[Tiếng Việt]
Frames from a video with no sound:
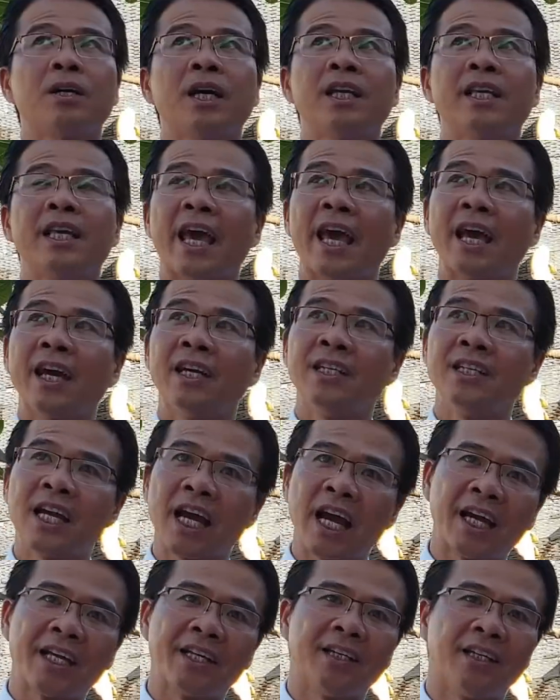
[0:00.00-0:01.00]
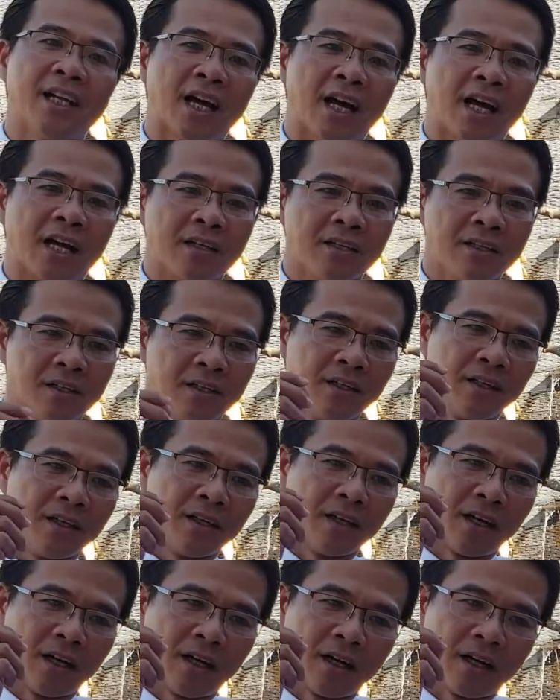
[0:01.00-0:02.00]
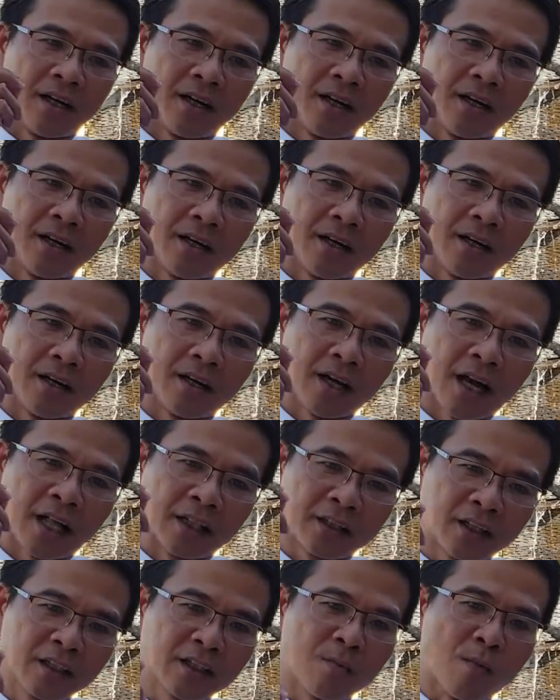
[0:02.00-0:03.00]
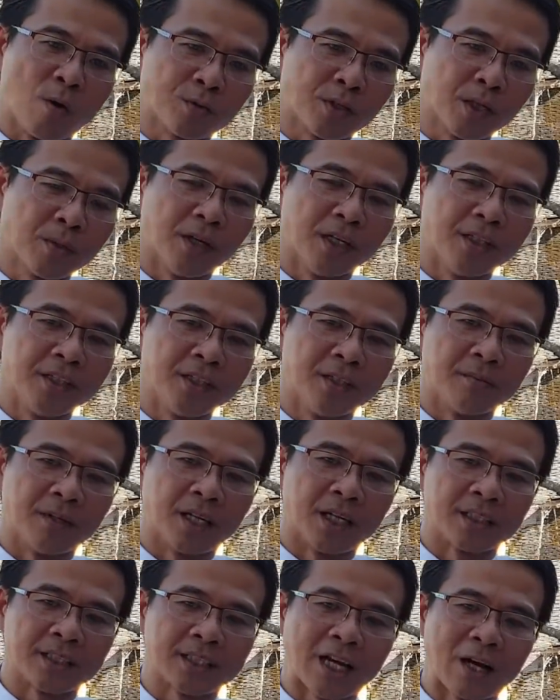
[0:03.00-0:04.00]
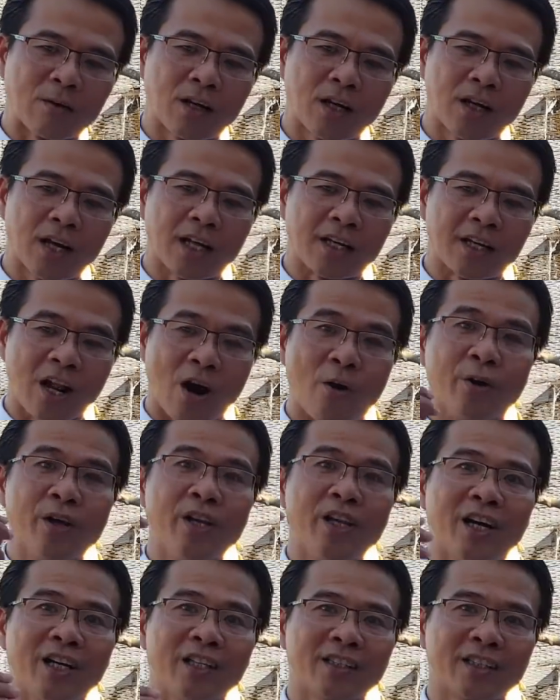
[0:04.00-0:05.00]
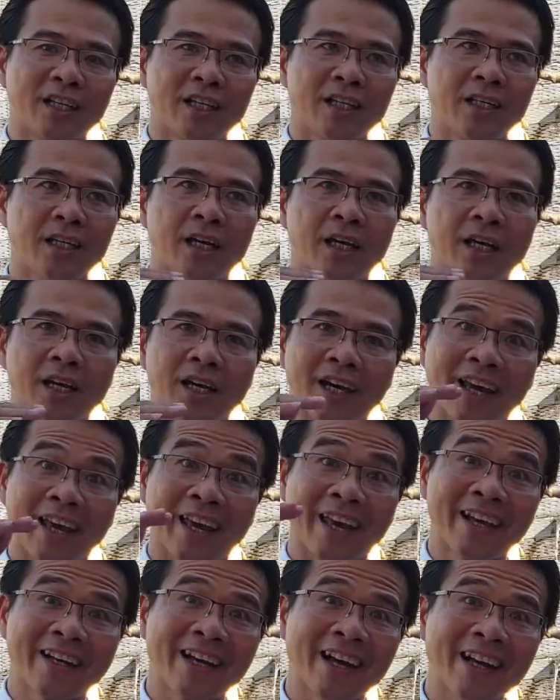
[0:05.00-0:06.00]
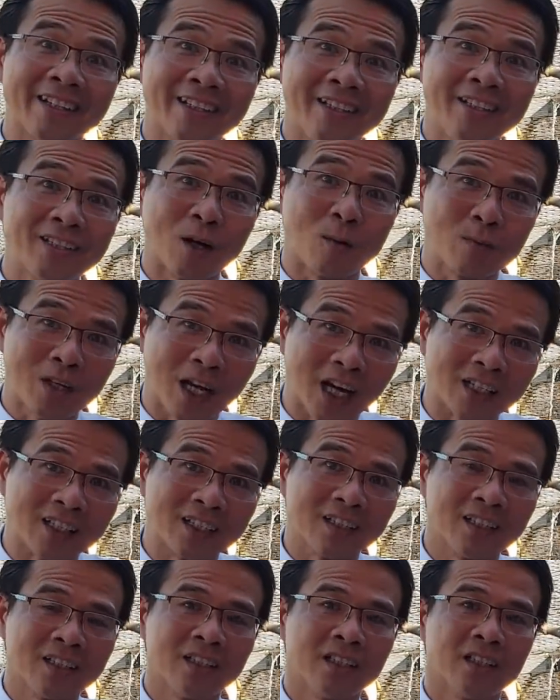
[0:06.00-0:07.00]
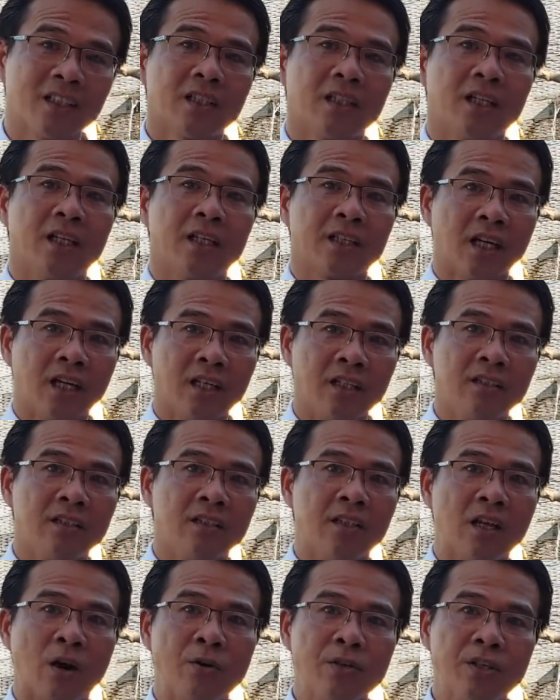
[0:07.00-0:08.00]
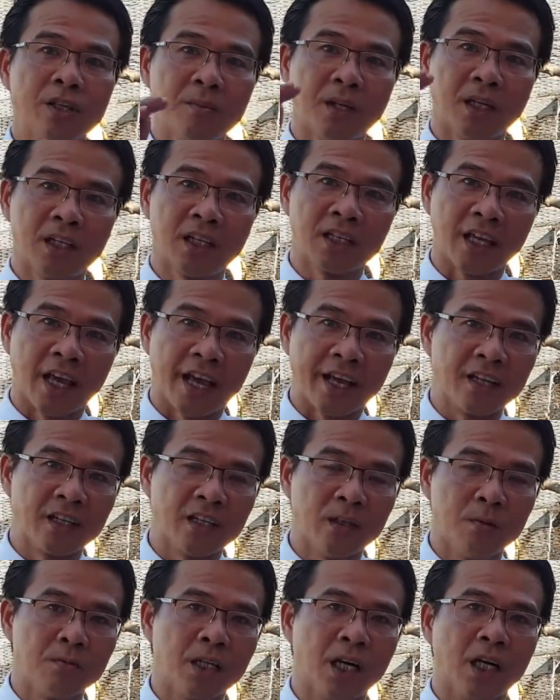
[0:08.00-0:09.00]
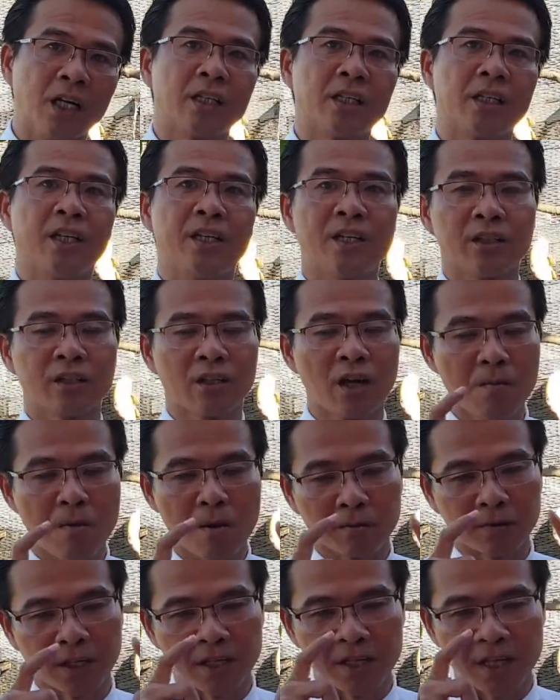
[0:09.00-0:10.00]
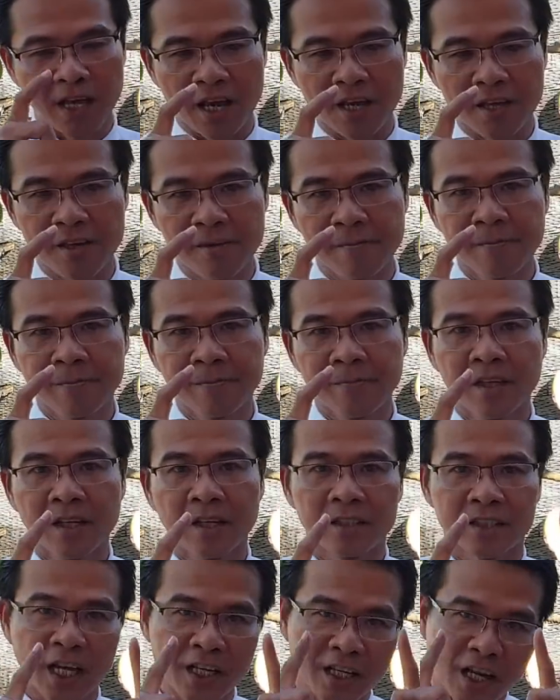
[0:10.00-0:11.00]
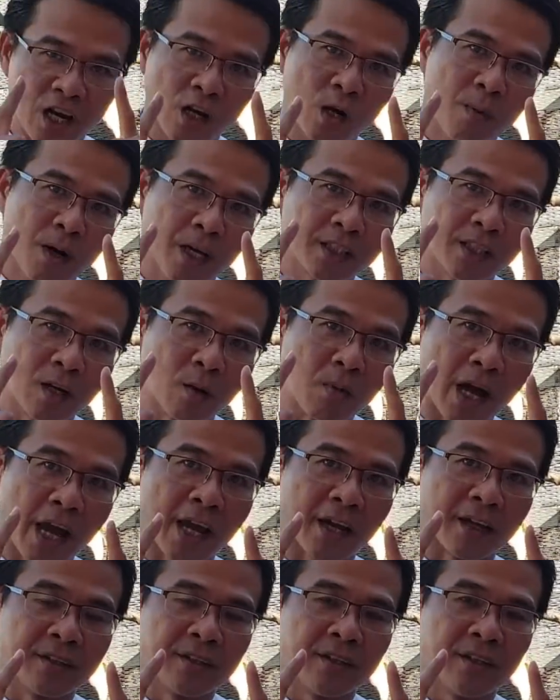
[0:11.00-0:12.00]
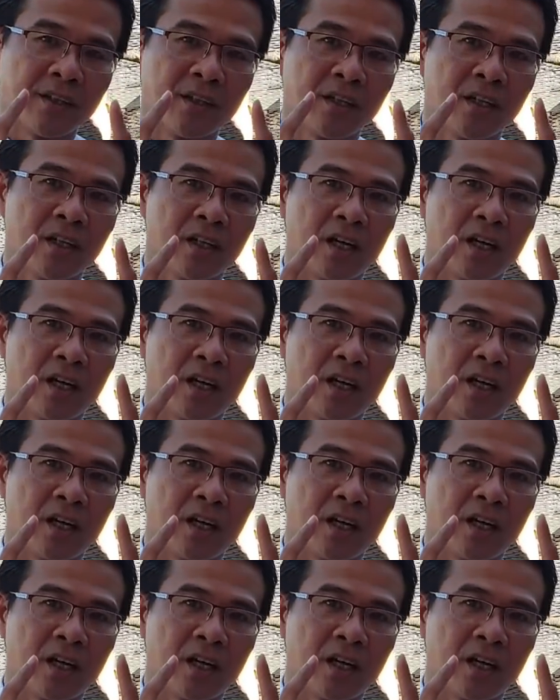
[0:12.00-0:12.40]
một cái dạng thứ hai nữa là uh, anh ấy có một chứng minh nhưng mà sau đó là đổi lên cái thẻ căn cước công dân. Thì từ đổi chứng minh lên thẻ căn cước công dân thì nó có một tờ giấy xác nhận của bên công an,